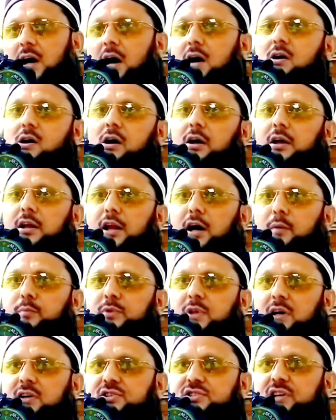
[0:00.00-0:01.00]
আঁকা এ
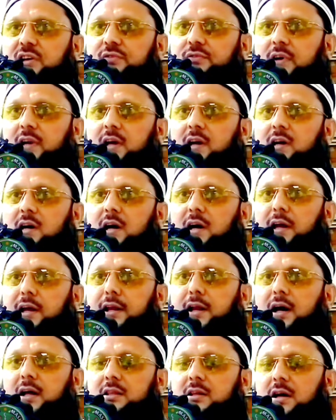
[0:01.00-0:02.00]
নামদার সরবরে কা এ
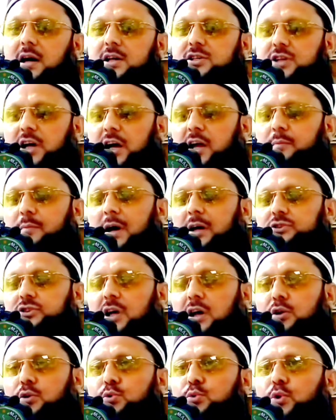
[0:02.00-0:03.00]
নাথ খাজা এ
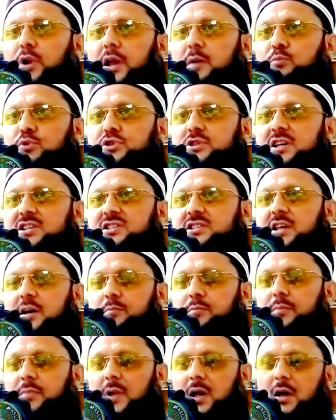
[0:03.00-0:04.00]
মাহসার নূরে এ মুজসম